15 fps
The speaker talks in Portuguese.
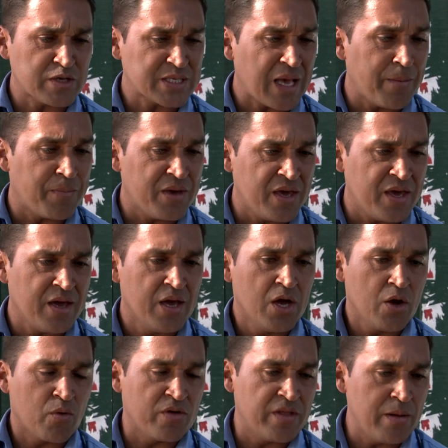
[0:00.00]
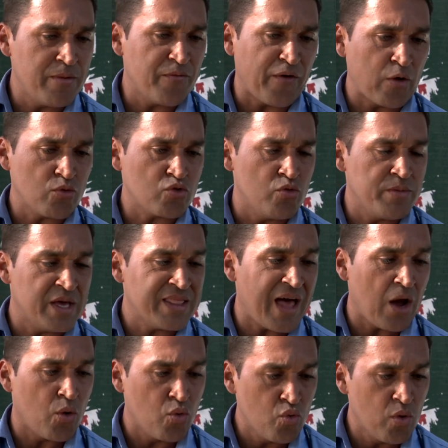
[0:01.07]
foi saber quando ele me falou que dormia
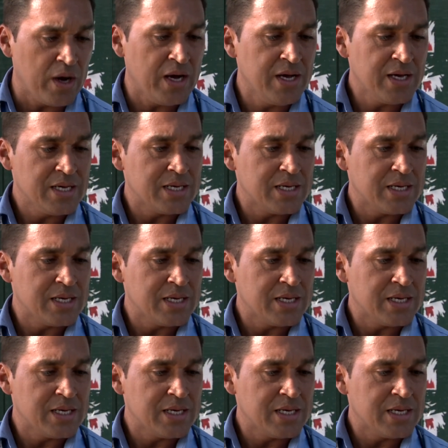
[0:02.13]
na rua,